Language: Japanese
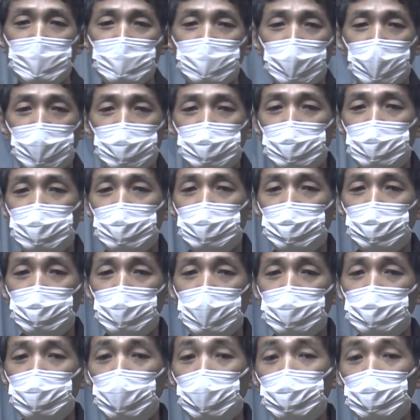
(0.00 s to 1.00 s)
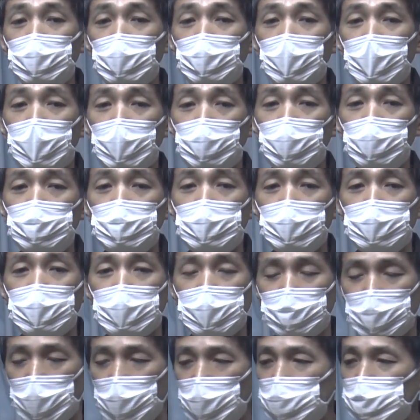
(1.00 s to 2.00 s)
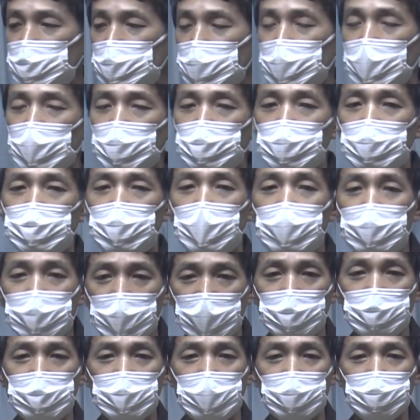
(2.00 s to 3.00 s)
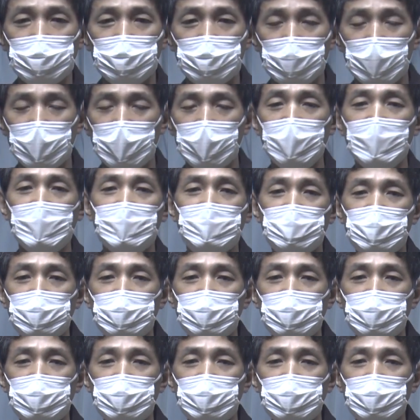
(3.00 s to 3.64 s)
ないし、自分がちょっと前持ってて、今持ってないものばっか見てる人は、